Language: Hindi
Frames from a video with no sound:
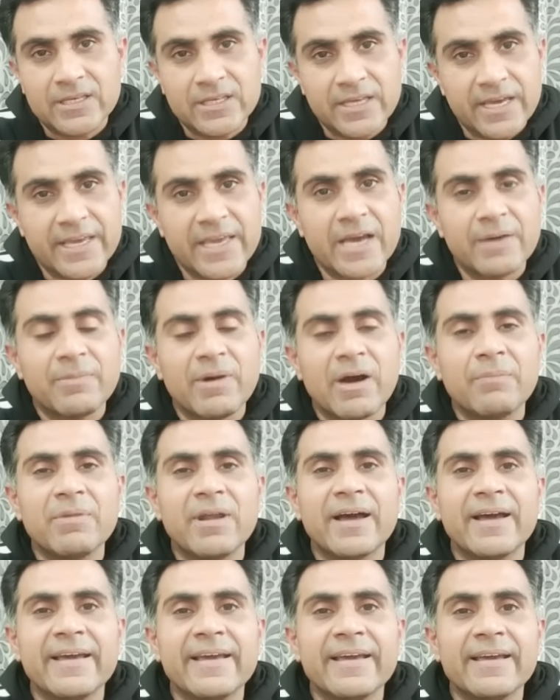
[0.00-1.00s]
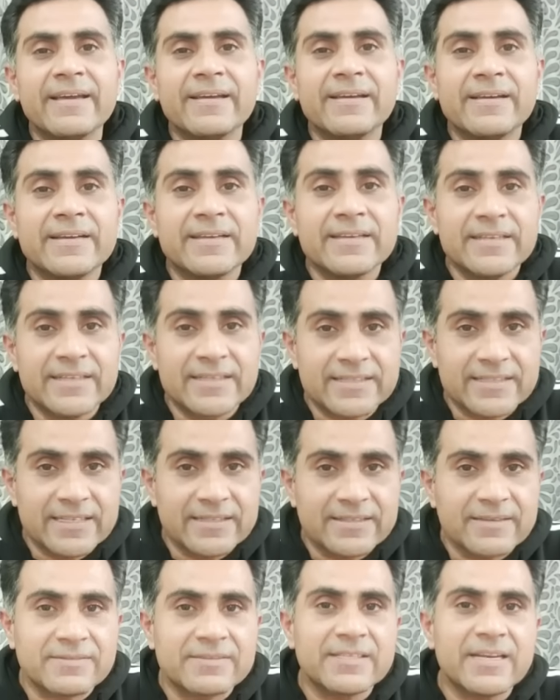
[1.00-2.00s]
ये क्या मामला है इसकी
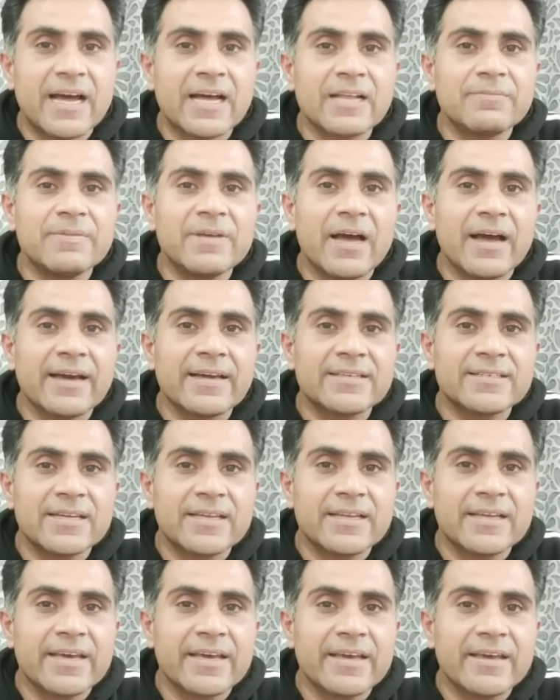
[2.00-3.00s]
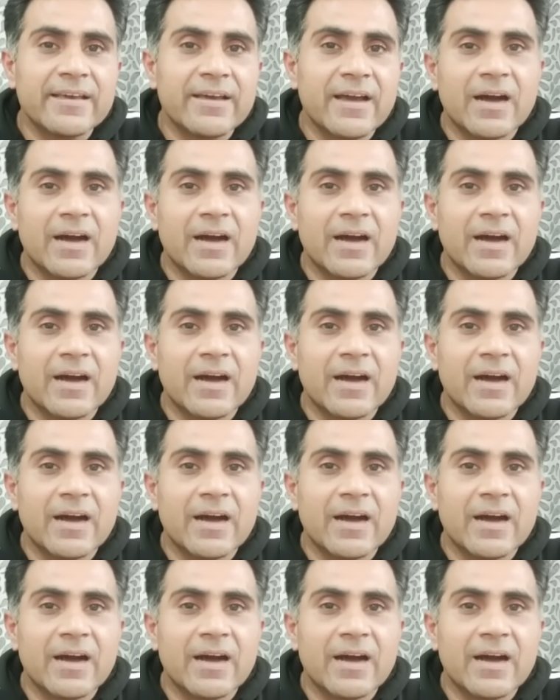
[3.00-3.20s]
तफसलत भी आगे चल के